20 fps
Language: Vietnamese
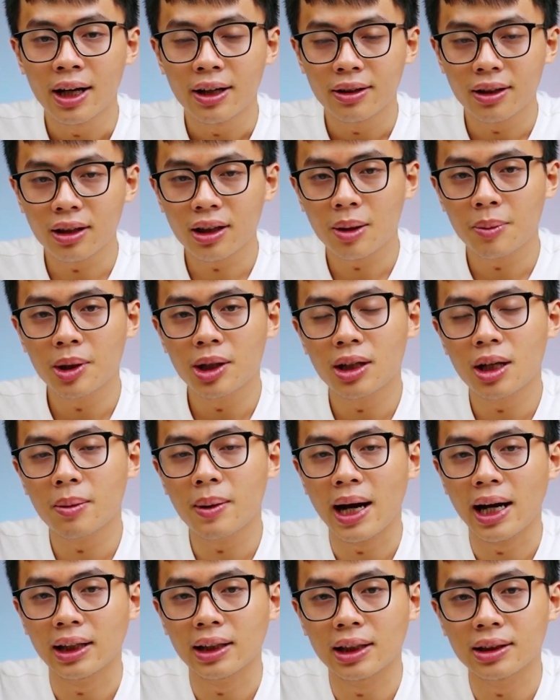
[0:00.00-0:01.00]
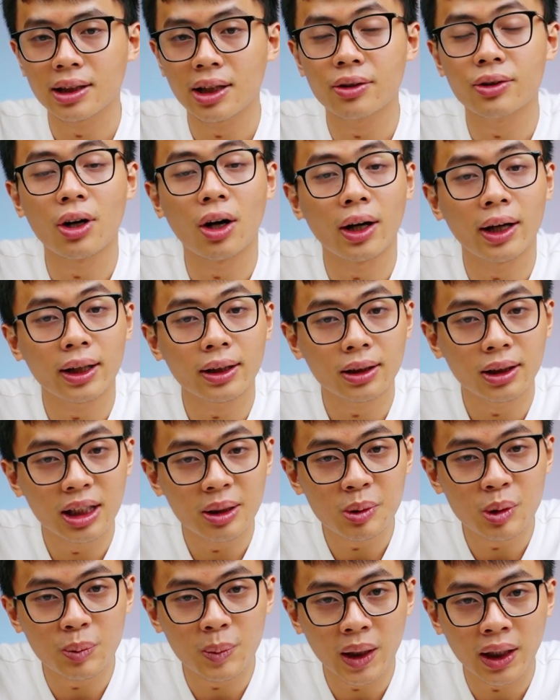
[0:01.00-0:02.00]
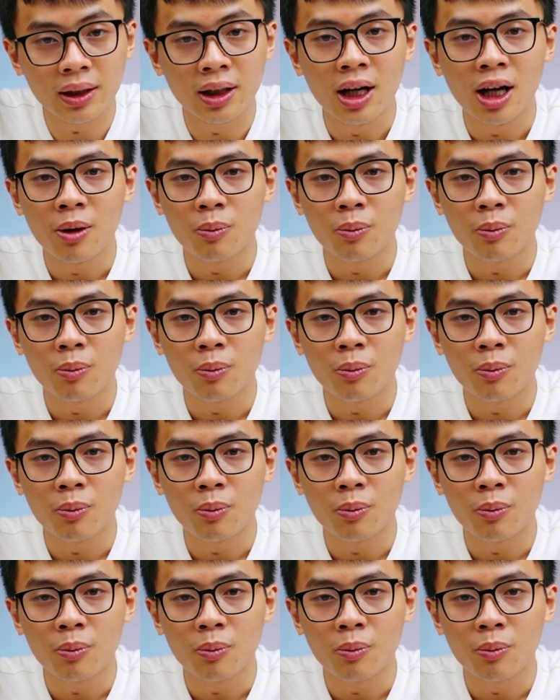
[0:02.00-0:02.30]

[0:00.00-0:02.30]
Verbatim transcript: Rất cảm ơn các bạn đã theo dõi hết clip của mình.